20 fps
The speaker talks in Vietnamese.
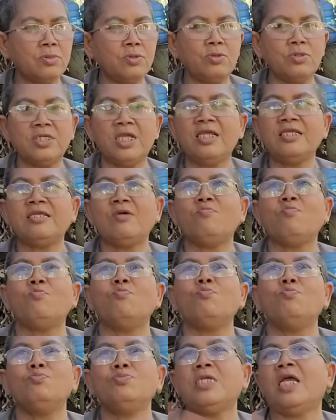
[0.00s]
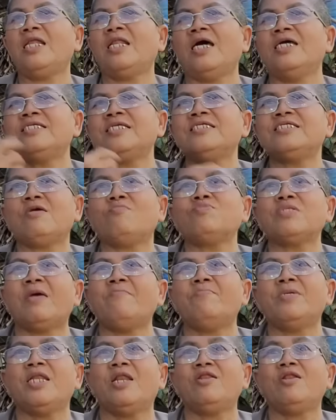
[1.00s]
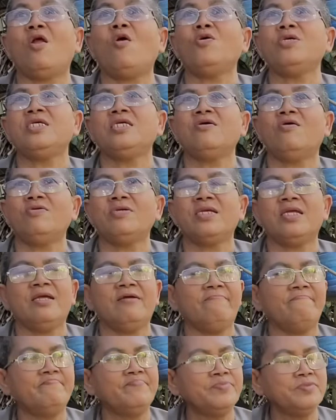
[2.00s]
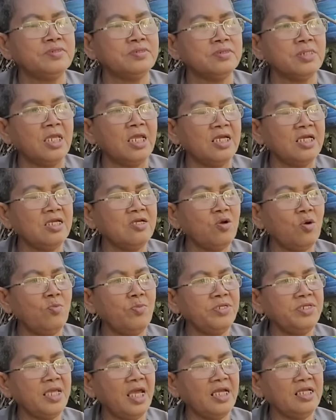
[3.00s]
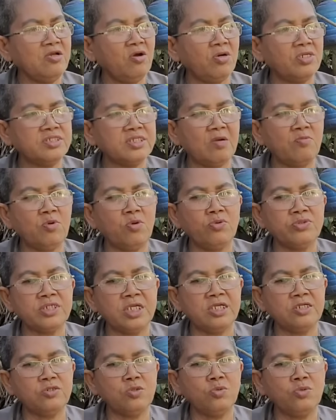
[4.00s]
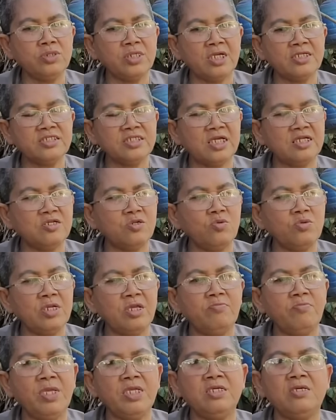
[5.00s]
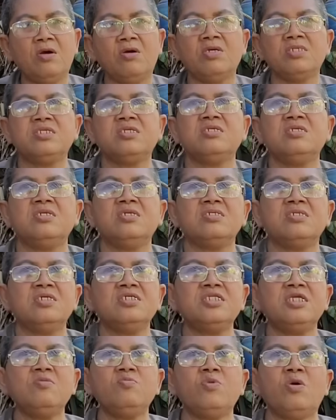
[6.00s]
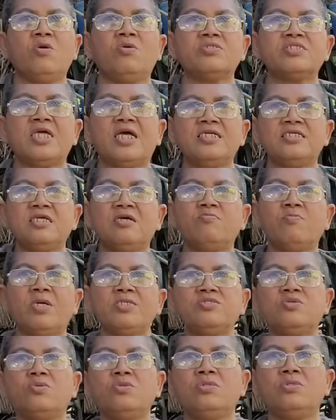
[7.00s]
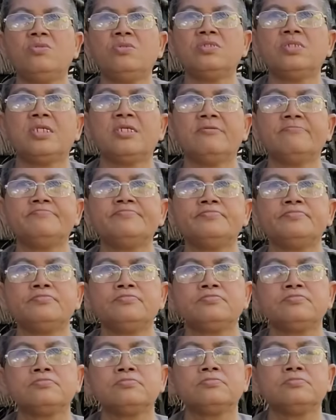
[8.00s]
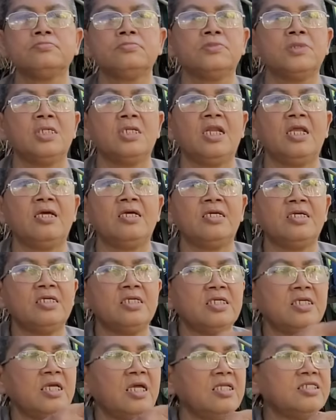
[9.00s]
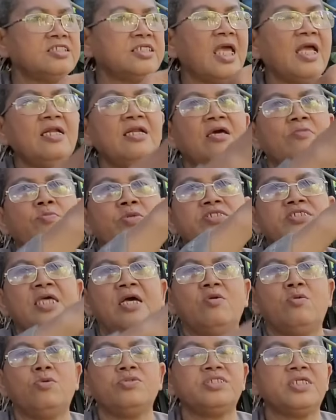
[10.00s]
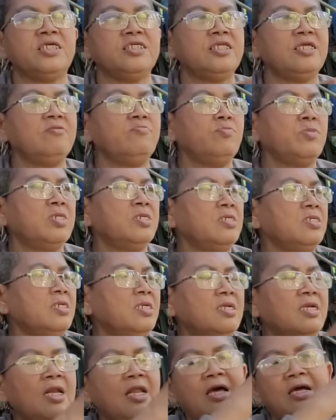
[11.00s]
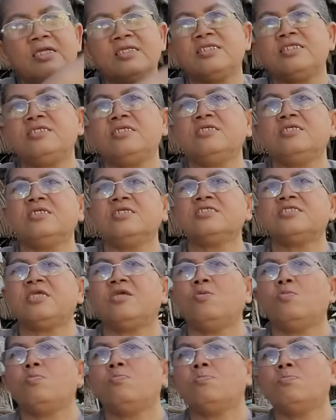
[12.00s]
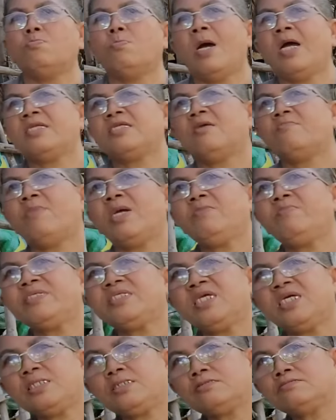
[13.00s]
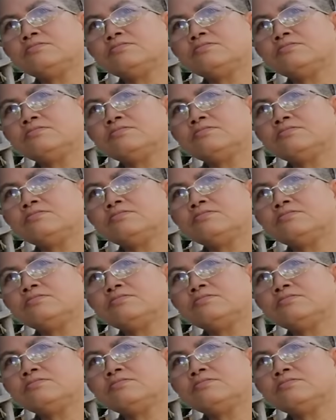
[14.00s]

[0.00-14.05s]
dây trong dây lại chứ trong tâm mình nói vậy thôi nha cái cô mới giái rồi xong cô chị chú giảng sanh chú đây bi rồi chưa được nửa tiếng hồ tay chân bà xui luôn rồi. Là, là sáng lại bữa sau cô chị thêm nữa là chưa chịu ba giờ mấy bà chết